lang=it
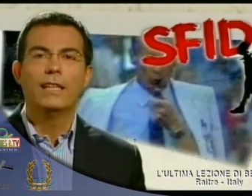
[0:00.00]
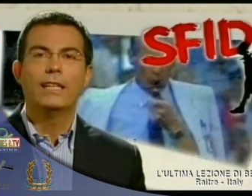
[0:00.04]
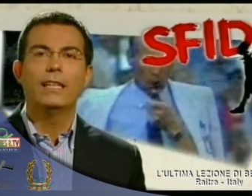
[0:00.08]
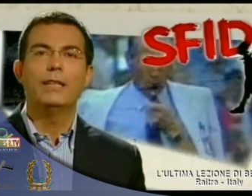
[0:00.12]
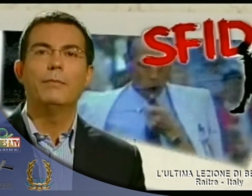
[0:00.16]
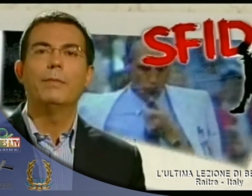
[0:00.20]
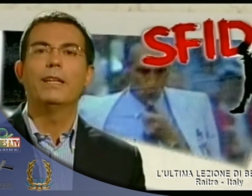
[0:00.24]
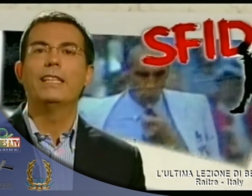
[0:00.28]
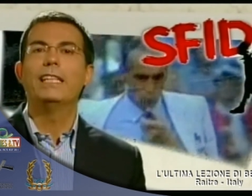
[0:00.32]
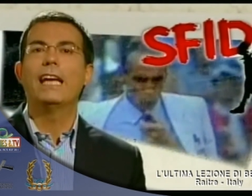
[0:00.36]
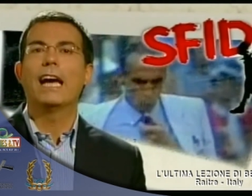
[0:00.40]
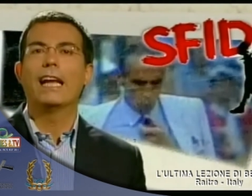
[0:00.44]

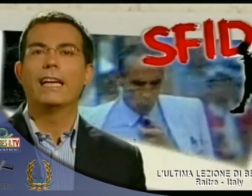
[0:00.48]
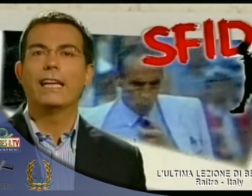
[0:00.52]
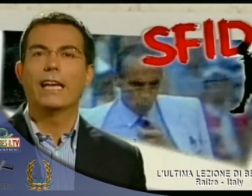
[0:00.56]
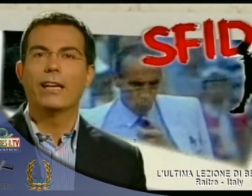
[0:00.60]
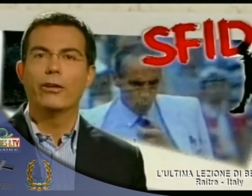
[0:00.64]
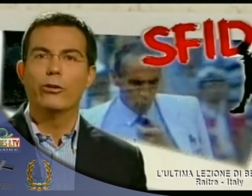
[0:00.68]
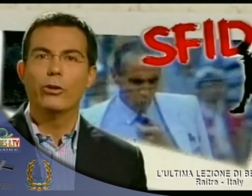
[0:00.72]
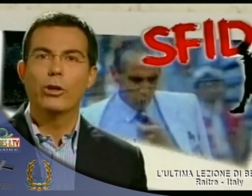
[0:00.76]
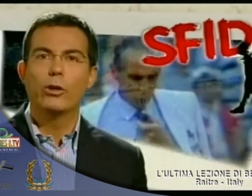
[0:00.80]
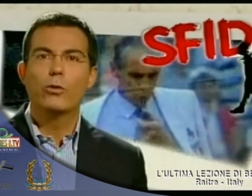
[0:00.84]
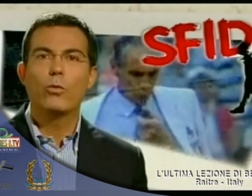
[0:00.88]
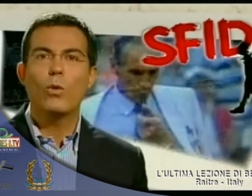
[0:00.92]
i mediani
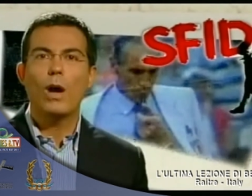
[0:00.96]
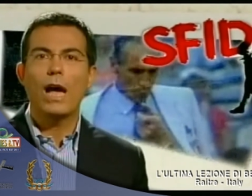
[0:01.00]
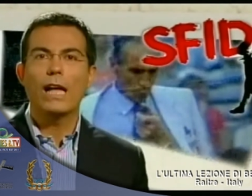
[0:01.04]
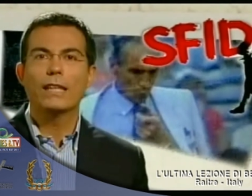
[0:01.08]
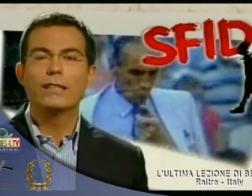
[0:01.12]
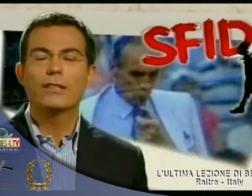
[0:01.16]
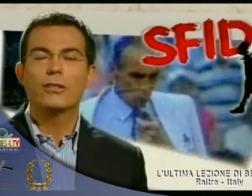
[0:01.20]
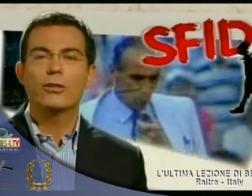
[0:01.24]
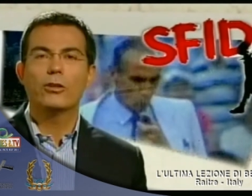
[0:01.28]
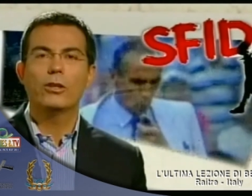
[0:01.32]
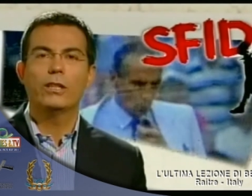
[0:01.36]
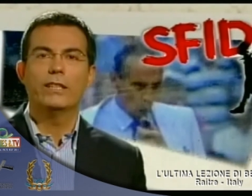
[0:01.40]
hanno il
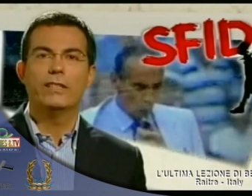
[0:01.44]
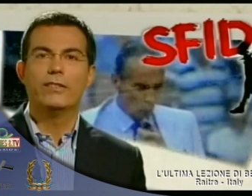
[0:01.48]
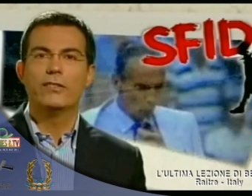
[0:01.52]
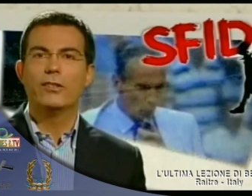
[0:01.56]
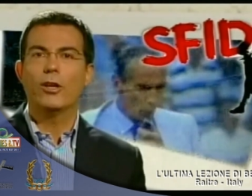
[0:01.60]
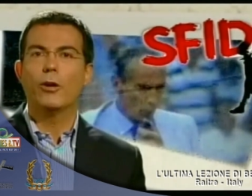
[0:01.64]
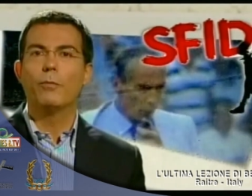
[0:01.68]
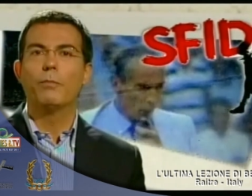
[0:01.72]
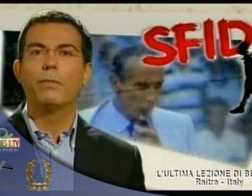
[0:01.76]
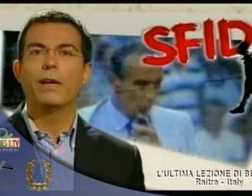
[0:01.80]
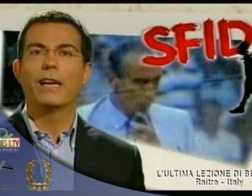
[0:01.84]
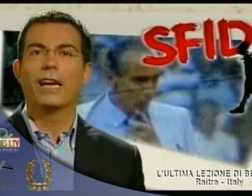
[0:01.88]
4, gli
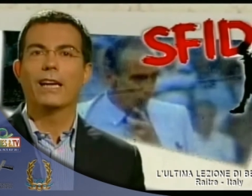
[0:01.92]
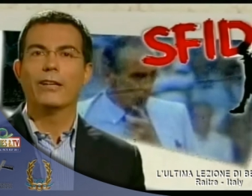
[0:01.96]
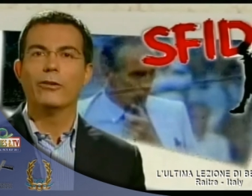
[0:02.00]
stopper